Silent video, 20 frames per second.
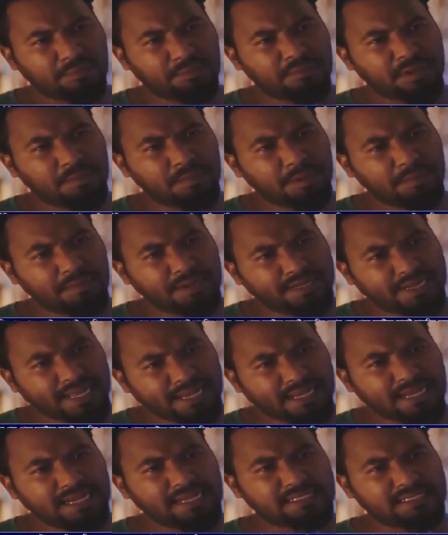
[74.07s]
আপনার বাপের
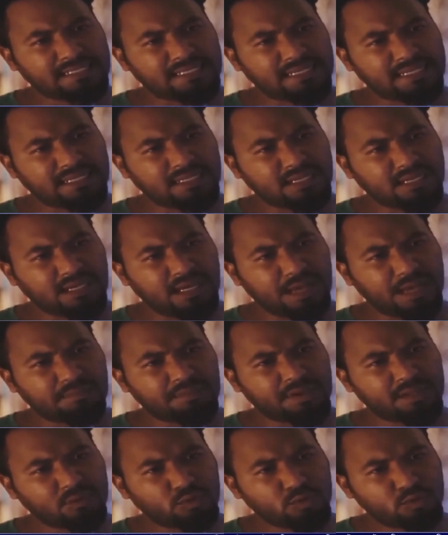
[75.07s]
টাকা আছে
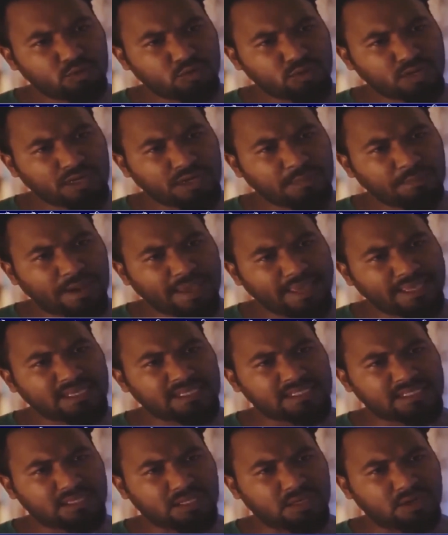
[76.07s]
আপনার এত সুন্দর একটা
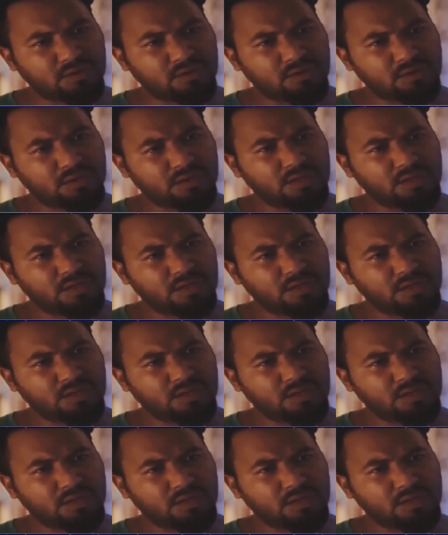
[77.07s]
বাইক আছিল